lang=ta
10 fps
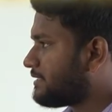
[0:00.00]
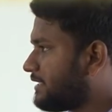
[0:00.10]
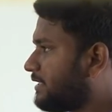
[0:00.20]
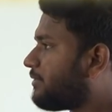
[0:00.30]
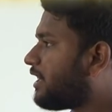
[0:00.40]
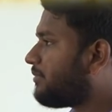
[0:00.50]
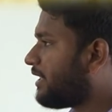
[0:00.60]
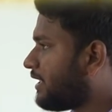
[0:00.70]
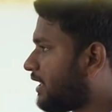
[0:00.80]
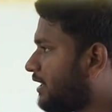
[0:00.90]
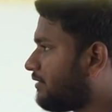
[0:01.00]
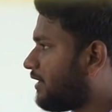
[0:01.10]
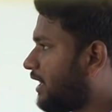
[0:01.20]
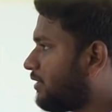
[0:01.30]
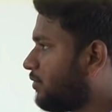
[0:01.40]
சிறுபான்மையினராக
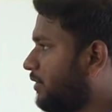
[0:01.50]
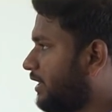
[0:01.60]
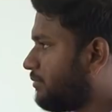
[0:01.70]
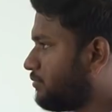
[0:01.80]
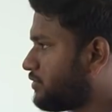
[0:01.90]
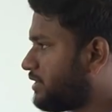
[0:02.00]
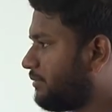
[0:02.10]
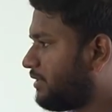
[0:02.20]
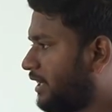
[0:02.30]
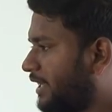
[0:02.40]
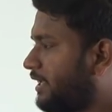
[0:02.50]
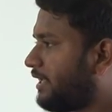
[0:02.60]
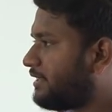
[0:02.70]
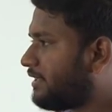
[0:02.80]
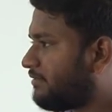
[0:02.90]
வாழக்கூடிய முஸ்லிம்களை
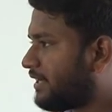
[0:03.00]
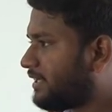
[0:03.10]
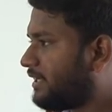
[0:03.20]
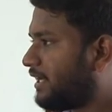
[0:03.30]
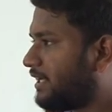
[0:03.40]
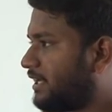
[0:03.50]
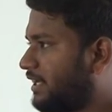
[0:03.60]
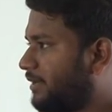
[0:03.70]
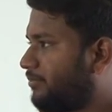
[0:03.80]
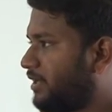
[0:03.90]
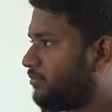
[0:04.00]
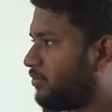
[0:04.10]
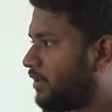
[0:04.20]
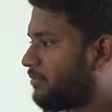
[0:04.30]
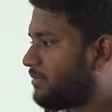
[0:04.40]
இந்த வடகிழக்கு இணைப்பின்
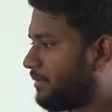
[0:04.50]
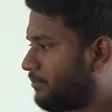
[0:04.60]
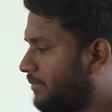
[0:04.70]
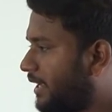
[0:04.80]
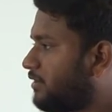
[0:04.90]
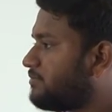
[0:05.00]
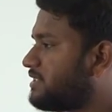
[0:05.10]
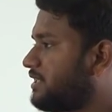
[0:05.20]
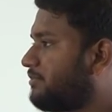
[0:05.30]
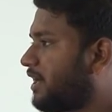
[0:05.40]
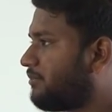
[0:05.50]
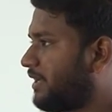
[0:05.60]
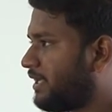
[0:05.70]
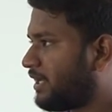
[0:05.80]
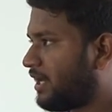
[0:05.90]
மூலம் மேலும்
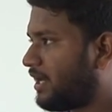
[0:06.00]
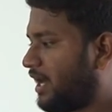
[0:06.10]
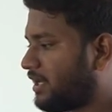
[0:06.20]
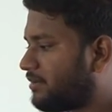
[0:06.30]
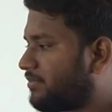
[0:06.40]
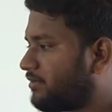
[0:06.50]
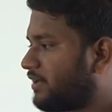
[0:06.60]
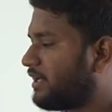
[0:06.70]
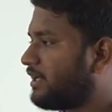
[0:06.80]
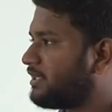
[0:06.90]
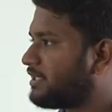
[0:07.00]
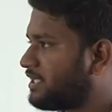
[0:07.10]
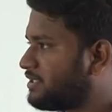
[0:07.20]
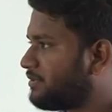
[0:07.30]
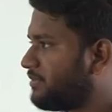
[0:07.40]
சிறுபான்மையினராக ஆக்கப்படுவார்கள் என்ற
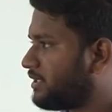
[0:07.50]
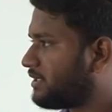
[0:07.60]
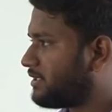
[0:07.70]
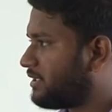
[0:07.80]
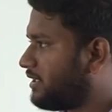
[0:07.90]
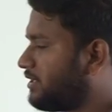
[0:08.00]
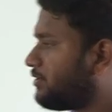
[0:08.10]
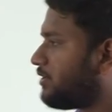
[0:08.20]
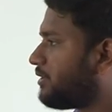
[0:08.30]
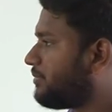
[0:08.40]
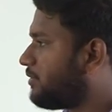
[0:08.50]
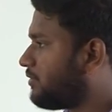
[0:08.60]
அச்சம் இருக்கின்றது இது தொடர்பில்